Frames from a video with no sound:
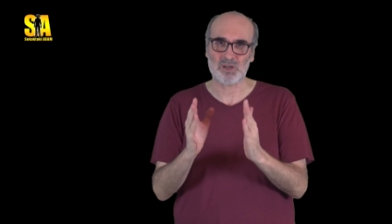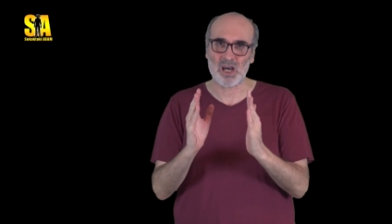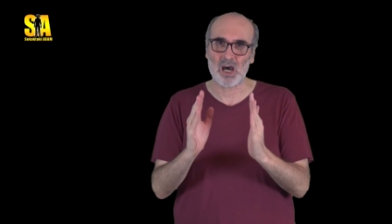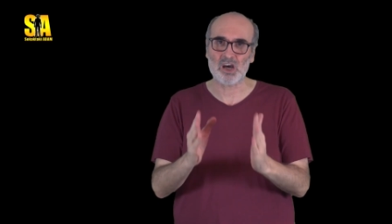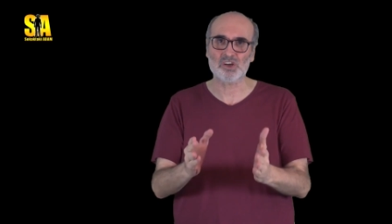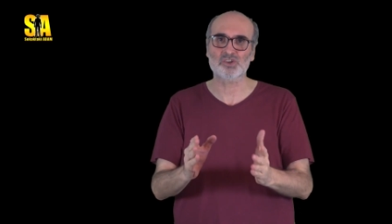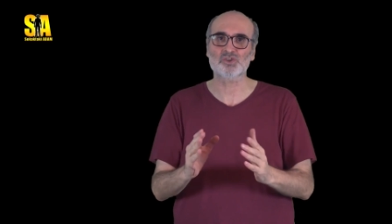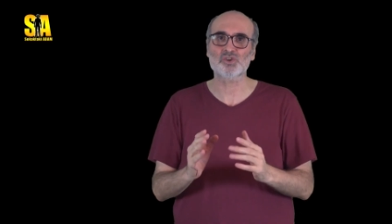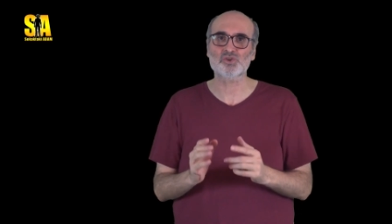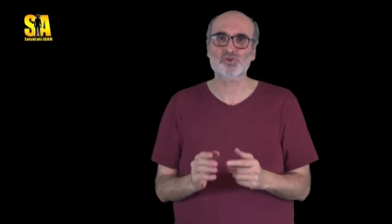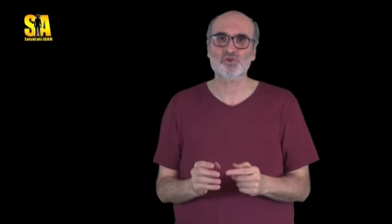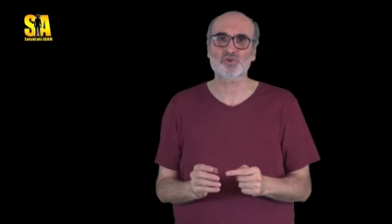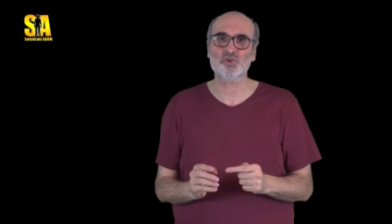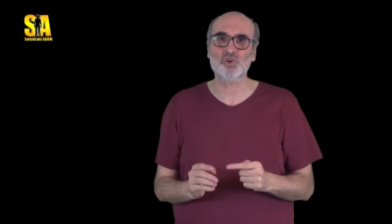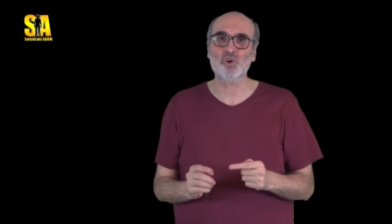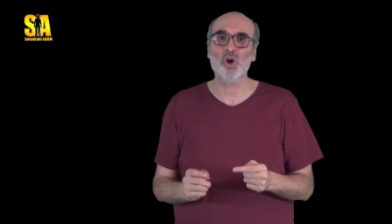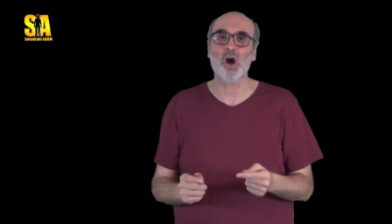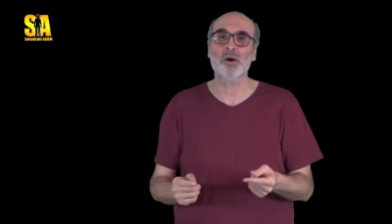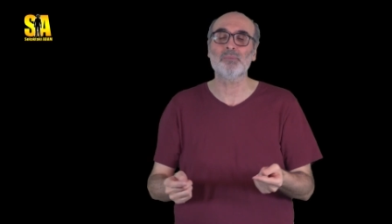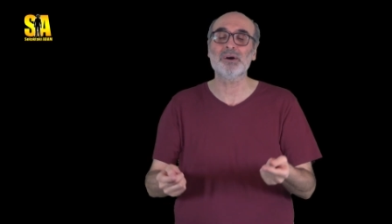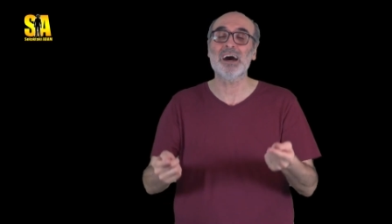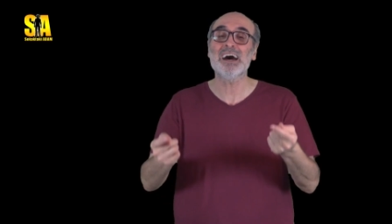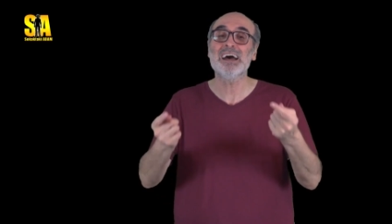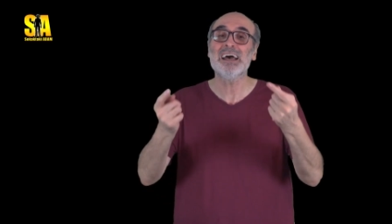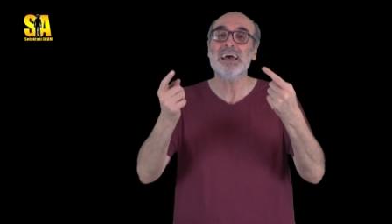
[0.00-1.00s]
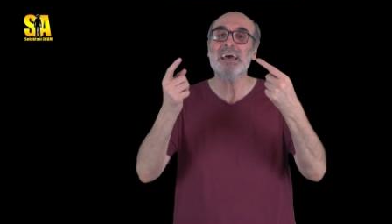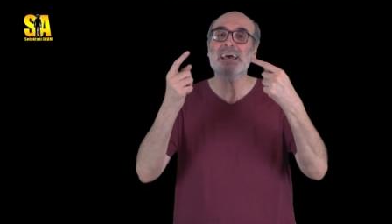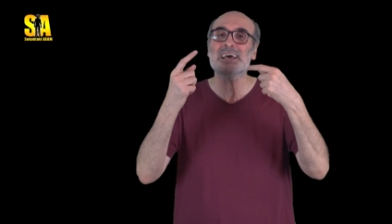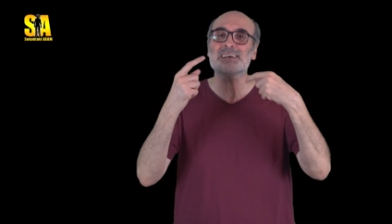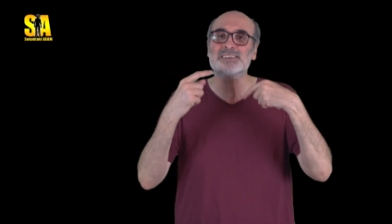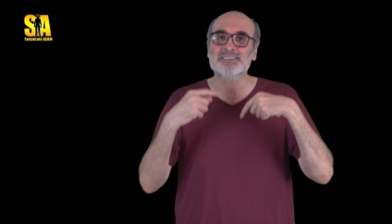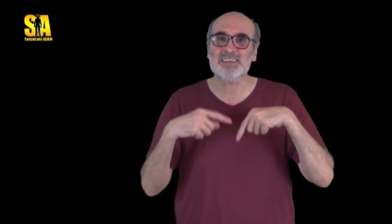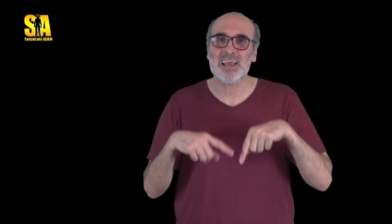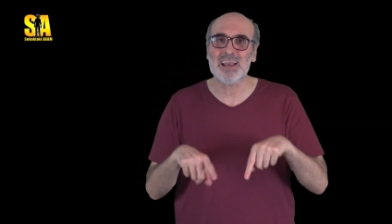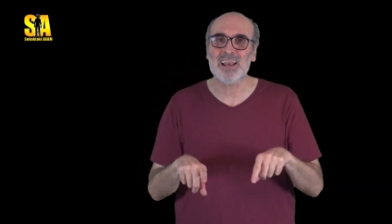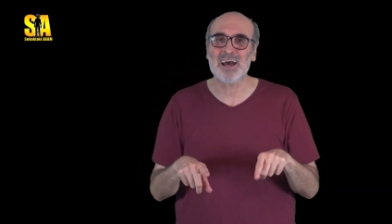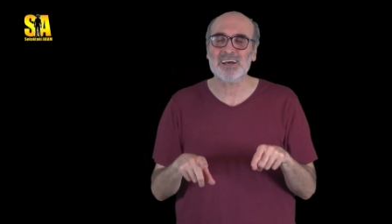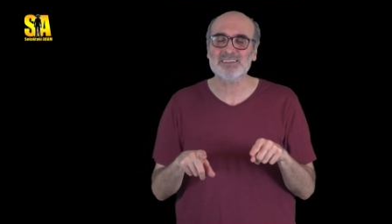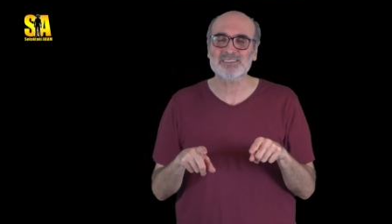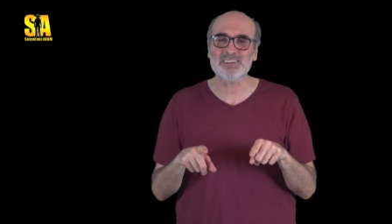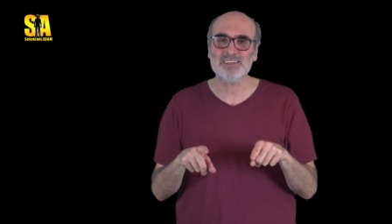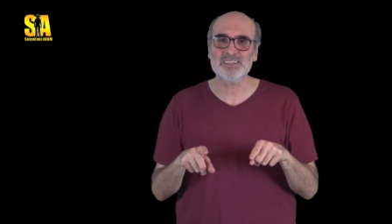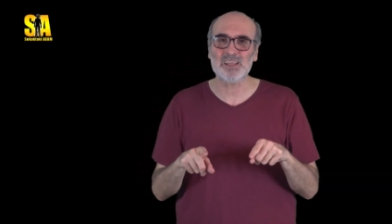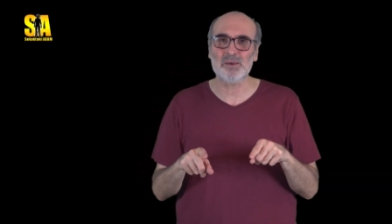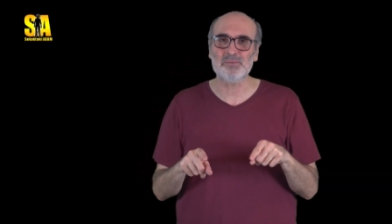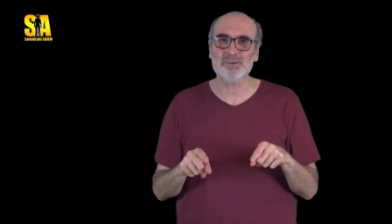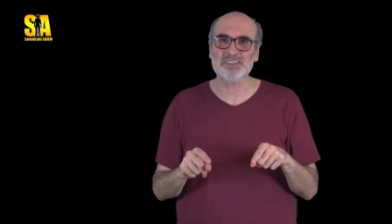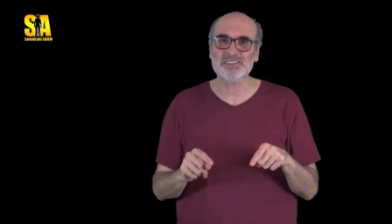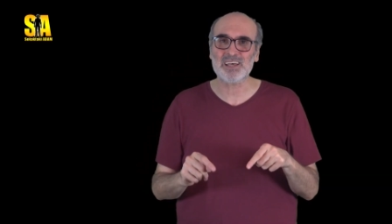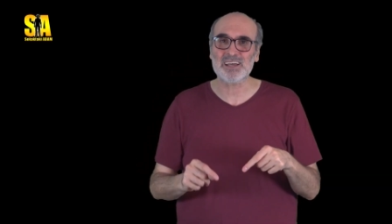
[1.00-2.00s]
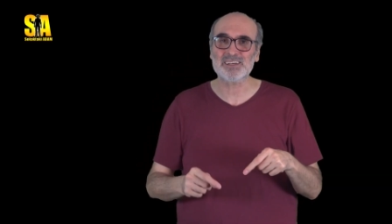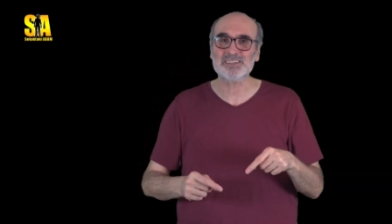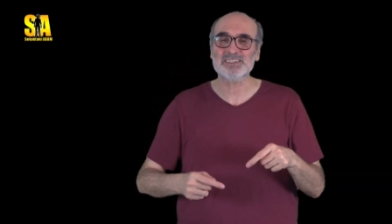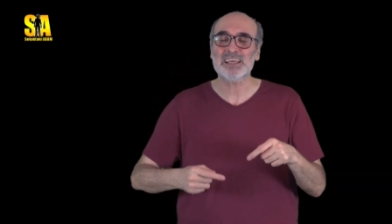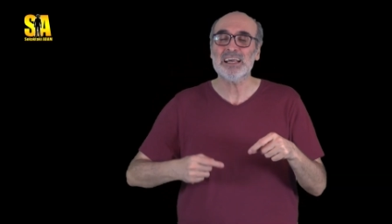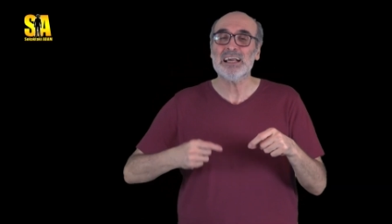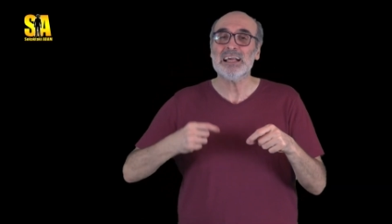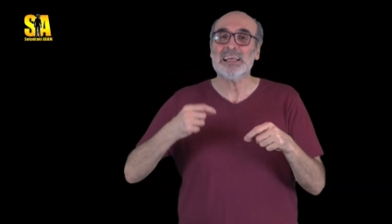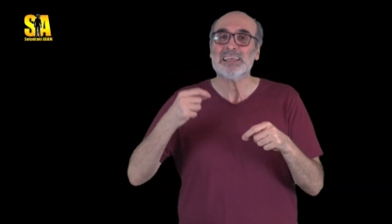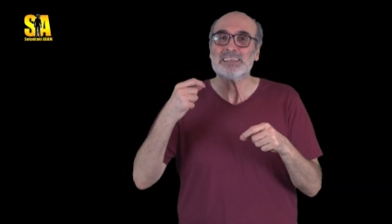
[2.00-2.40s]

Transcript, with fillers: karşı çıkıyor ama Selahattin Demirtaş